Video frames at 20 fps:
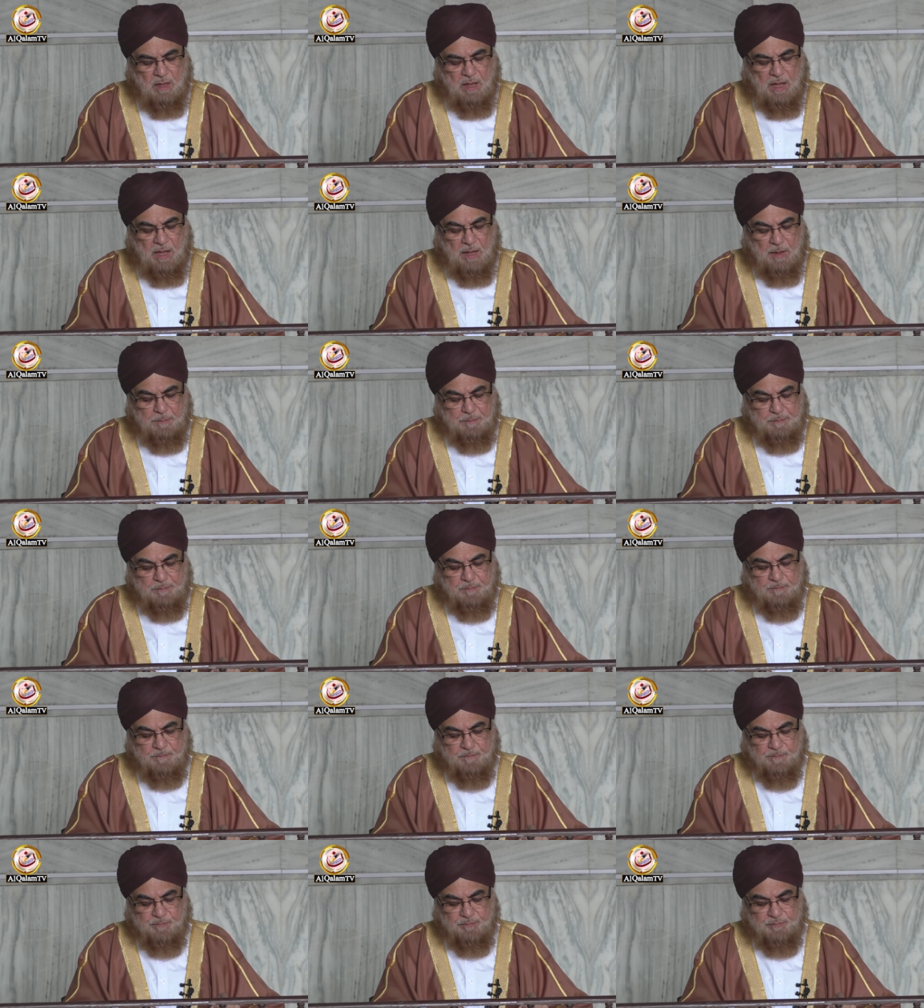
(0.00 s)

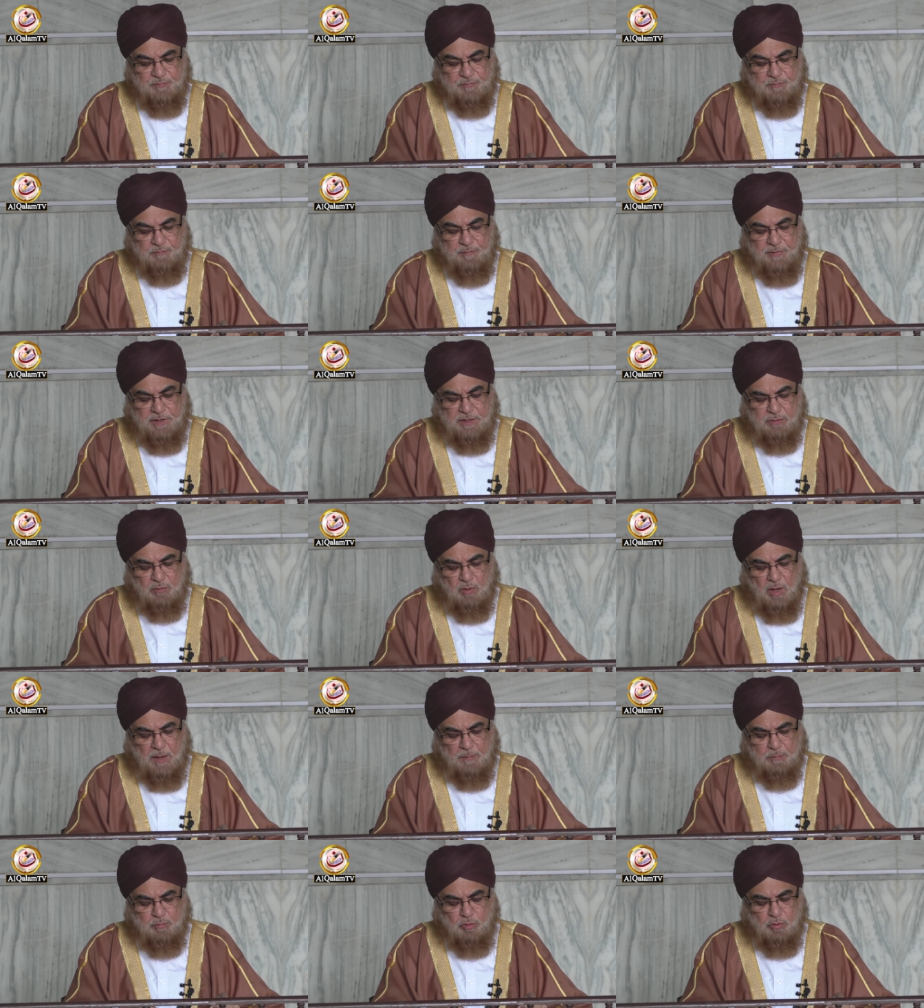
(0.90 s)
आप मैं तो
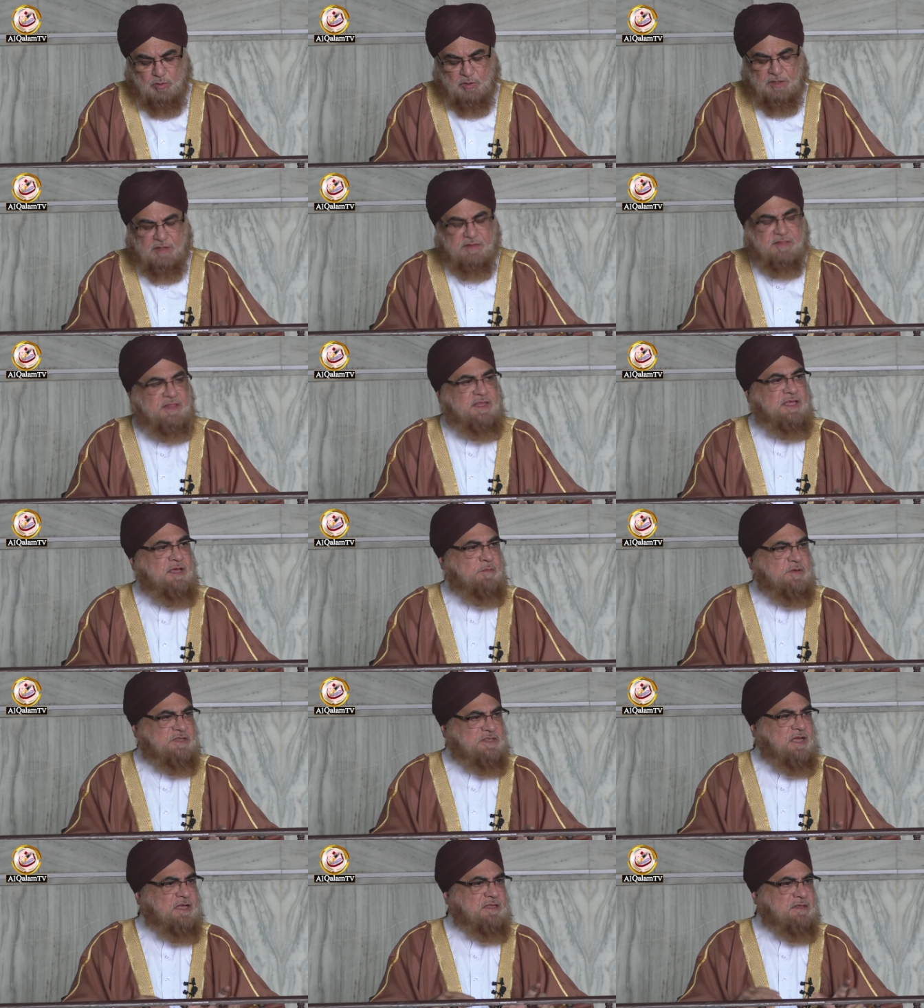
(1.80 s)
आपको इसलिए
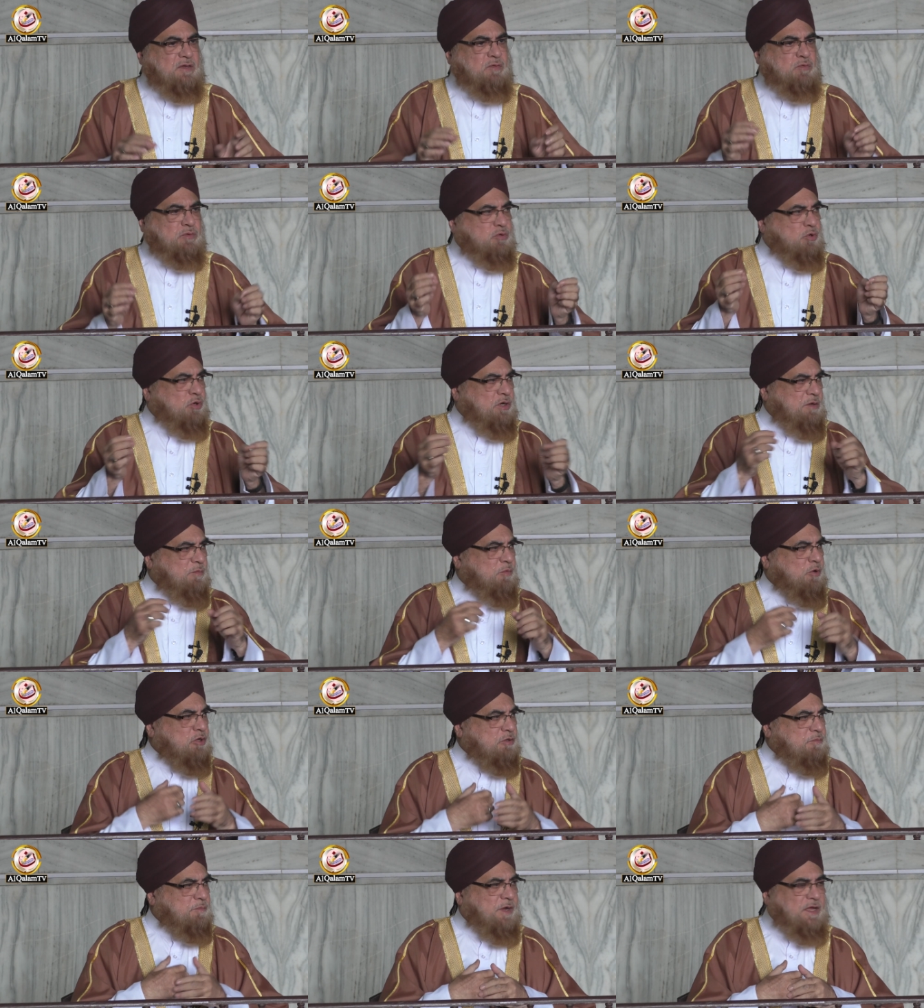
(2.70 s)
बताता हूँ थोड़ी
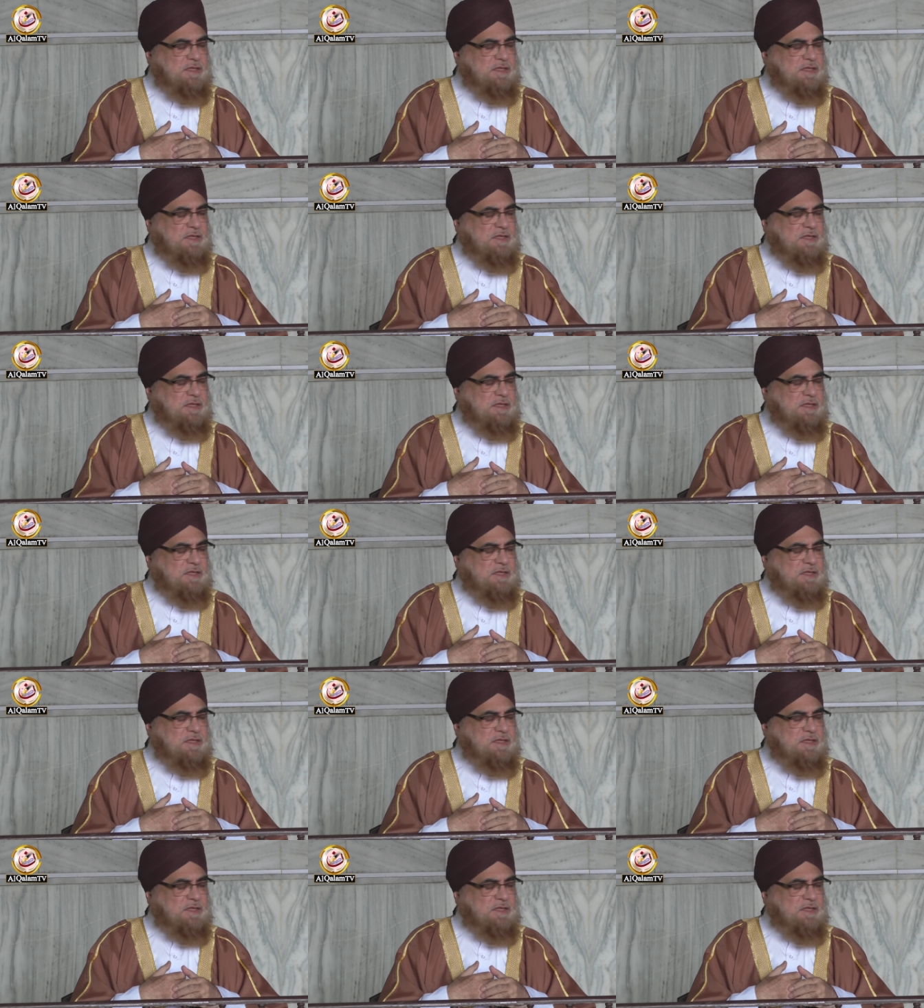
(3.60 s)
बहुत